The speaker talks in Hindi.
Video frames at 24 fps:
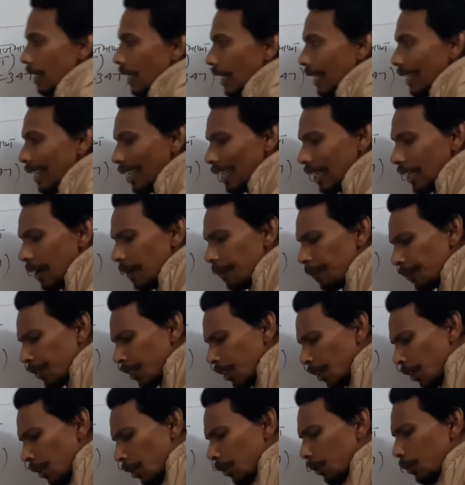हैं ठीक है
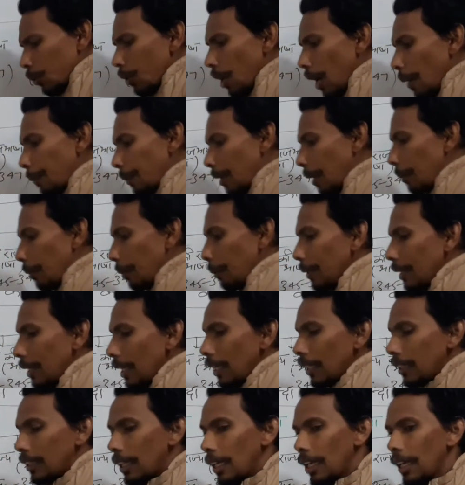तो आप कभी भी
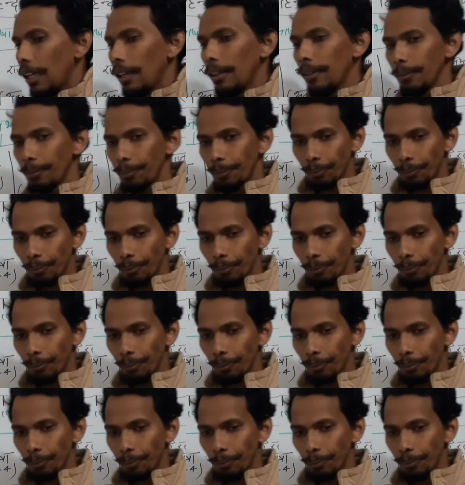देखते हैं